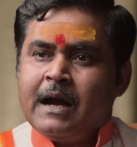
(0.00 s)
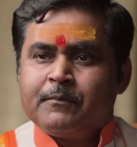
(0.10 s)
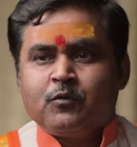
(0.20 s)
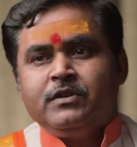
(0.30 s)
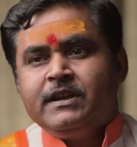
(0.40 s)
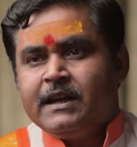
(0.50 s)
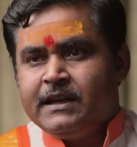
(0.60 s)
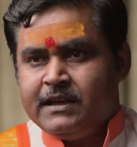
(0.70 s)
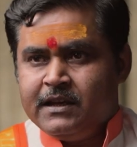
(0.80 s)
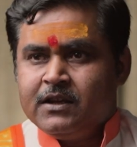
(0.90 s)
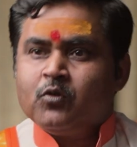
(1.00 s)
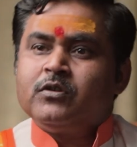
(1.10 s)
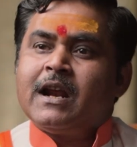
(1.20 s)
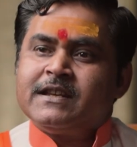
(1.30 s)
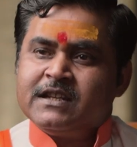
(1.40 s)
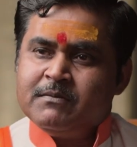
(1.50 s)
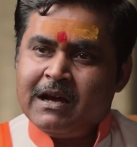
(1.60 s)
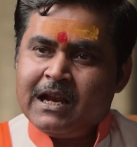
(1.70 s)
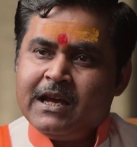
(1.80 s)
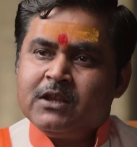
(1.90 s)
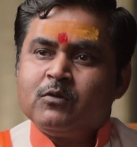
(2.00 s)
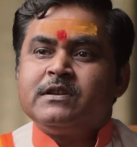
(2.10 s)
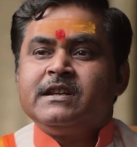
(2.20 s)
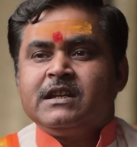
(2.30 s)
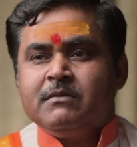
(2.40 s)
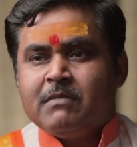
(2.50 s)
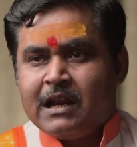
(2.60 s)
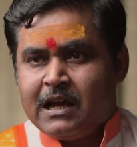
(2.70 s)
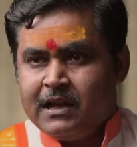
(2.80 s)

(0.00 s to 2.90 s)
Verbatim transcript: आपको दी गई है रुद्राज की माला है तुलसी की माला